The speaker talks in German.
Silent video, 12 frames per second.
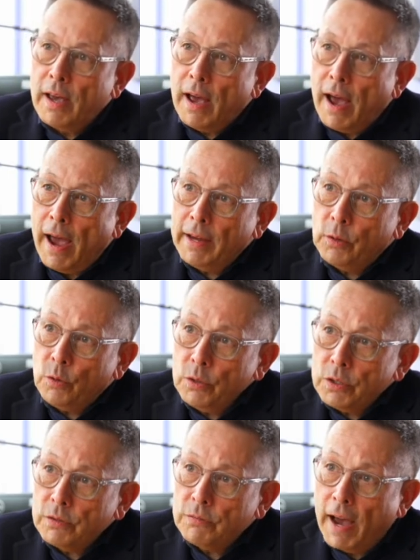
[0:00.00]
ein
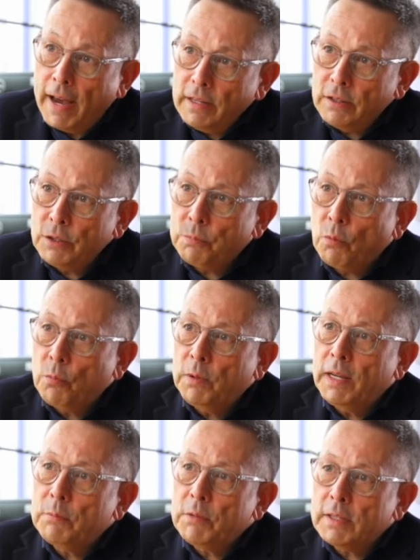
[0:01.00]
großes weiteres
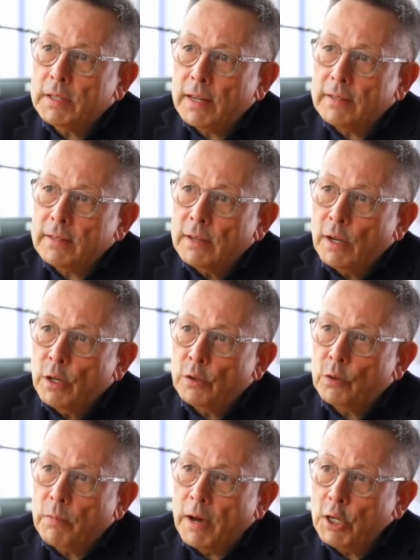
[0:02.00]
Problem ist, dass
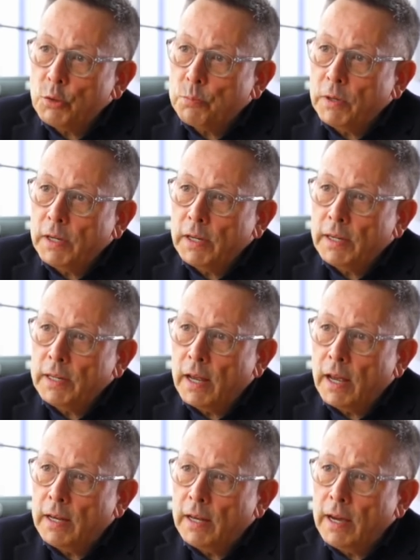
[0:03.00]
zum Beispiel in
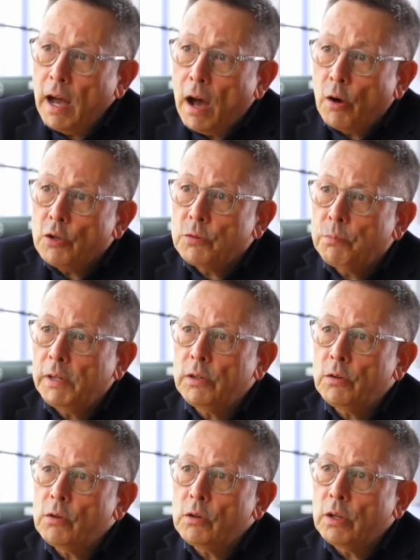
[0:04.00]
der
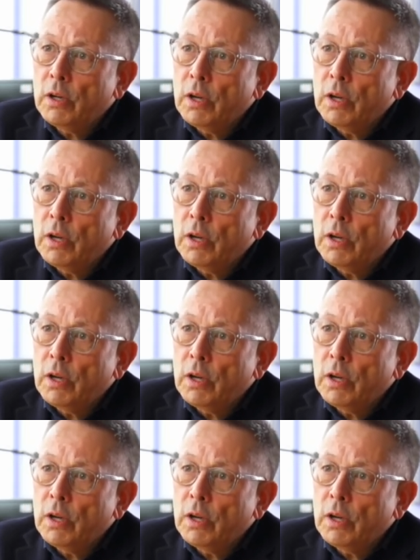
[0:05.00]
Lehrerausbildung